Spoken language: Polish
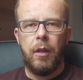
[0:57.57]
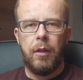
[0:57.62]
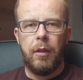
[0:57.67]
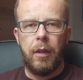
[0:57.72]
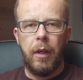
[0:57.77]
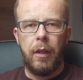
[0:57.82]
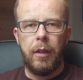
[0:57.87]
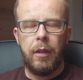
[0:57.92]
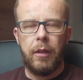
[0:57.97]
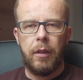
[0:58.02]

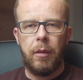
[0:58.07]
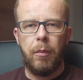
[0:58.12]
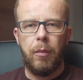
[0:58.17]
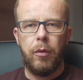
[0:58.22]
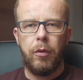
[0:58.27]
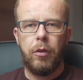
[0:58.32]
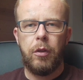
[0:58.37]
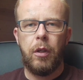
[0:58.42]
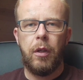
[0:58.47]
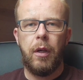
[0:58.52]
tak jestem
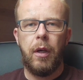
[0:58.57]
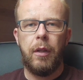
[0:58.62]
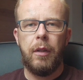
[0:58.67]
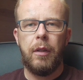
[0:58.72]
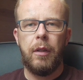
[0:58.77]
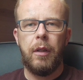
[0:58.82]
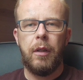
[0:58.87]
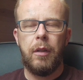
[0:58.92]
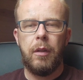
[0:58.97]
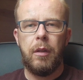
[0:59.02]
postrzegany,
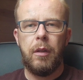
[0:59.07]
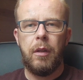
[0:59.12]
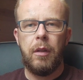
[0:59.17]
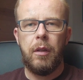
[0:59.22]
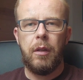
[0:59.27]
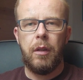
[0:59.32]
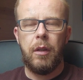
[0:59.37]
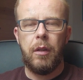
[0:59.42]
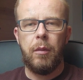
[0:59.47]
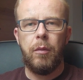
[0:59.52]
kiedy,
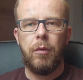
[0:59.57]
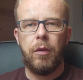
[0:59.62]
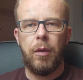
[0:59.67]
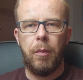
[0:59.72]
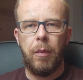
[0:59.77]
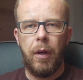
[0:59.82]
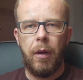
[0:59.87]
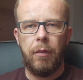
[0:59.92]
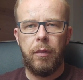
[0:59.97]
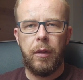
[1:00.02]
kiedy mówię
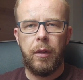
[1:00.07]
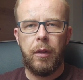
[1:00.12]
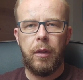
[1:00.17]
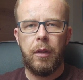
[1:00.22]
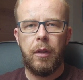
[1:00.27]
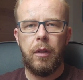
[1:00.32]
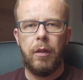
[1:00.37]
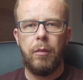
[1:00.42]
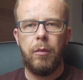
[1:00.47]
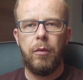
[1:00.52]
prawdę,
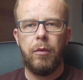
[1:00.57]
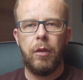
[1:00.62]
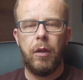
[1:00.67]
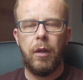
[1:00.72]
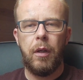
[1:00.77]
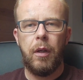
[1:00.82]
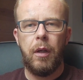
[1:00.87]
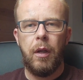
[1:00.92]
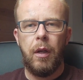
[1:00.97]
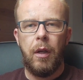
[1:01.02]
kiedy
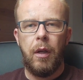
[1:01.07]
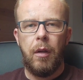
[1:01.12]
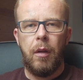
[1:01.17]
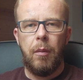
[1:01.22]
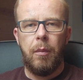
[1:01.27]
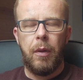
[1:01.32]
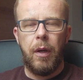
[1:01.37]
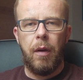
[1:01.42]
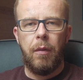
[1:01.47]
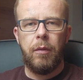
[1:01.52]
mówię
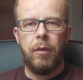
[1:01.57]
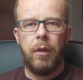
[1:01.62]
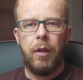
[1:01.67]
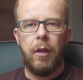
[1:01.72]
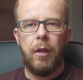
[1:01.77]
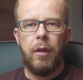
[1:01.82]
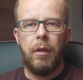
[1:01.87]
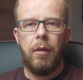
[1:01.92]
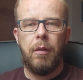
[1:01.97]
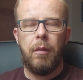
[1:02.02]

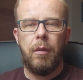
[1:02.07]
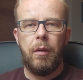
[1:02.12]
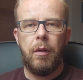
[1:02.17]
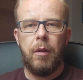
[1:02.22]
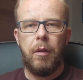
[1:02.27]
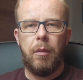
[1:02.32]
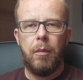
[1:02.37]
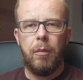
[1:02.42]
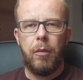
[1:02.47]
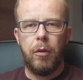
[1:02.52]
prawdę
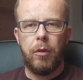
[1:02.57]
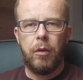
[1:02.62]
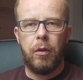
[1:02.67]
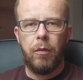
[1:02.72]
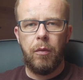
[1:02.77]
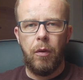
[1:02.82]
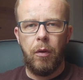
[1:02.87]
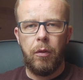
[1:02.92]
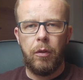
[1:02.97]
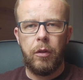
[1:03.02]
e, prosto
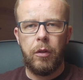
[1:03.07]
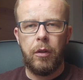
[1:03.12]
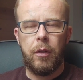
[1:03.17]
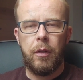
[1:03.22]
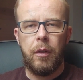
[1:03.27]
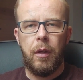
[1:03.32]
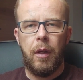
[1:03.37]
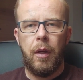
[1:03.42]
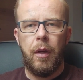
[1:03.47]
w oczy,